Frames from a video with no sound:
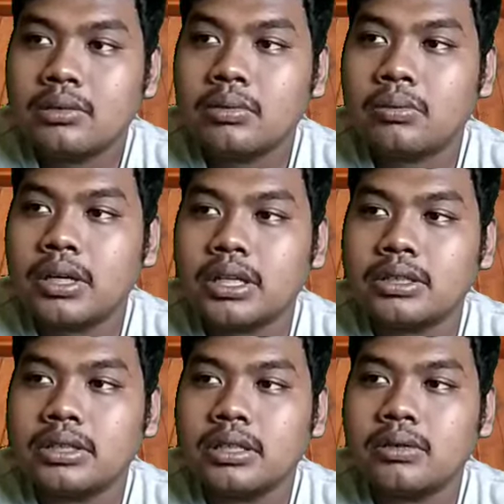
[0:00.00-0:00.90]
memiliki
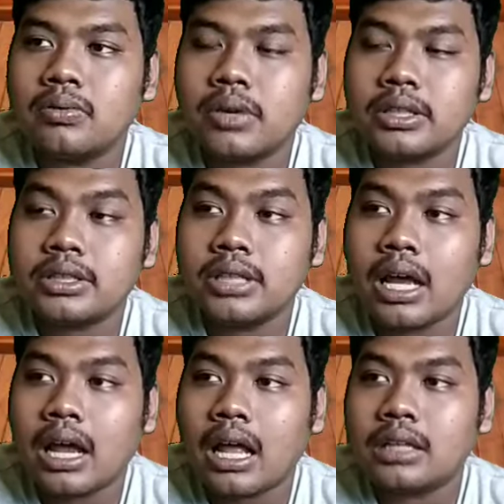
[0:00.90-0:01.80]
sifat
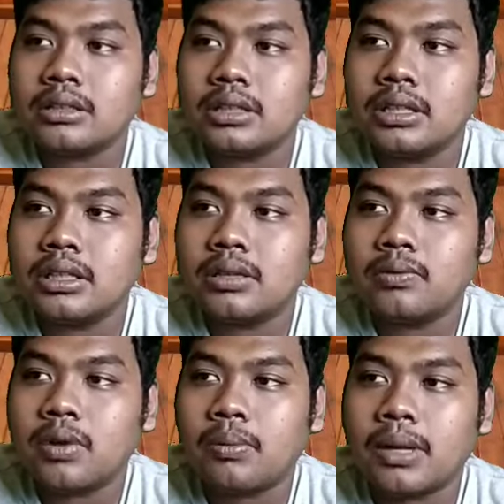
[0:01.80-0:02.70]
yang anti
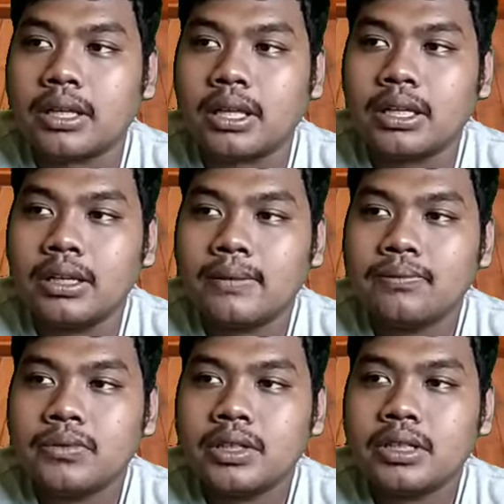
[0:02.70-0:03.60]
inflammatory
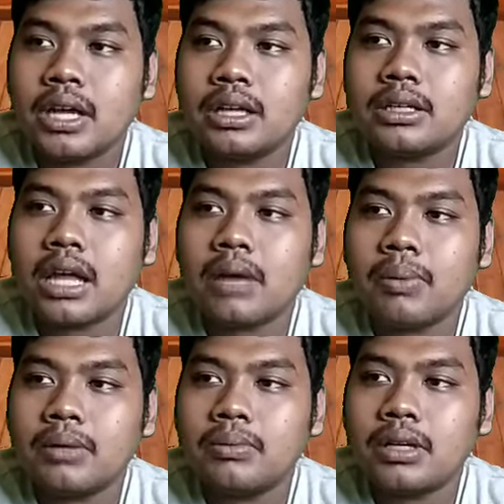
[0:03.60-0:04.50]
yang
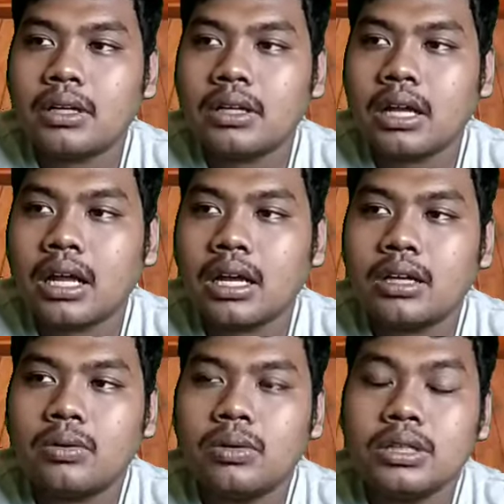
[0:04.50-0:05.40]
dapat
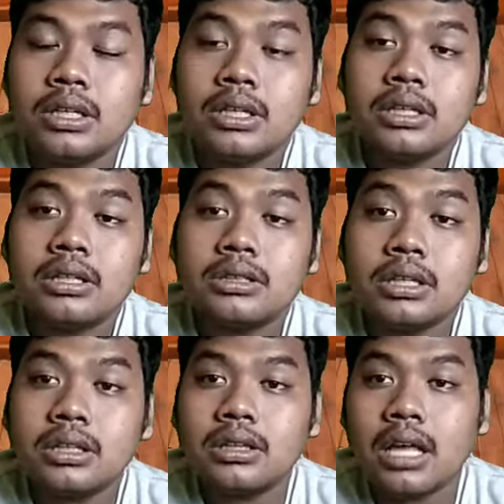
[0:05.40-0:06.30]
menenangkan kulit
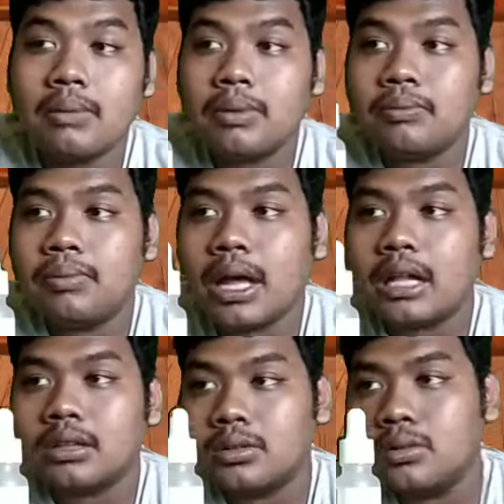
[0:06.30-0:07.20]
serta
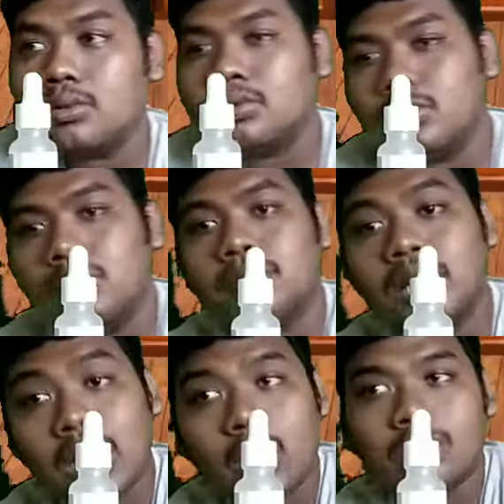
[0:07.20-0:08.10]
membantu untuk
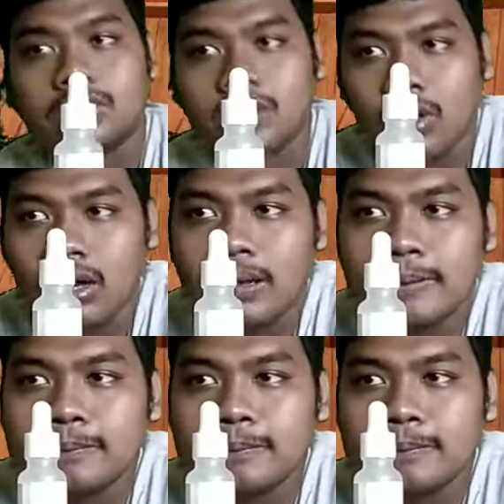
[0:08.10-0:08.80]
mengontrol